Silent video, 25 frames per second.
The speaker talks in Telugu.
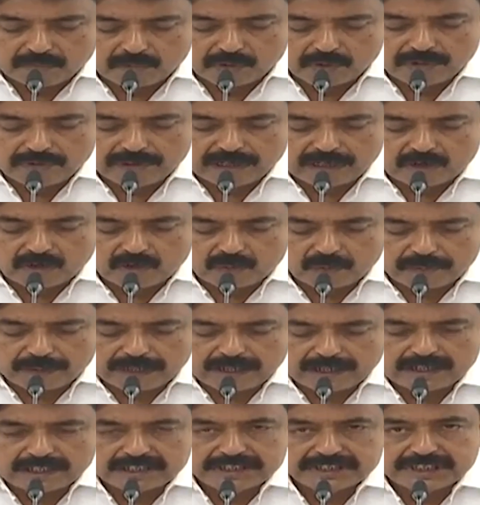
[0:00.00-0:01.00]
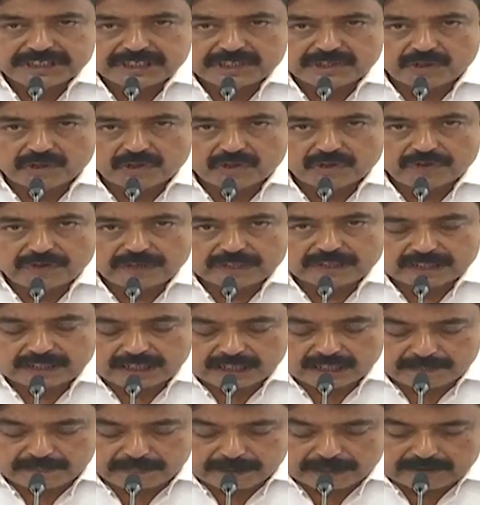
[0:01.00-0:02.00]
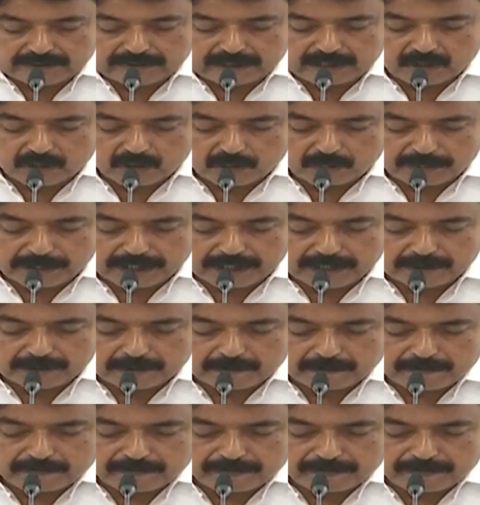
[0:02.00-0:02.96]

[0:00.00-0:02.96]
మూడు వేల రూపాయల నుంచి గౌరవ వేతనాన్ని పదివేల రూపాయలు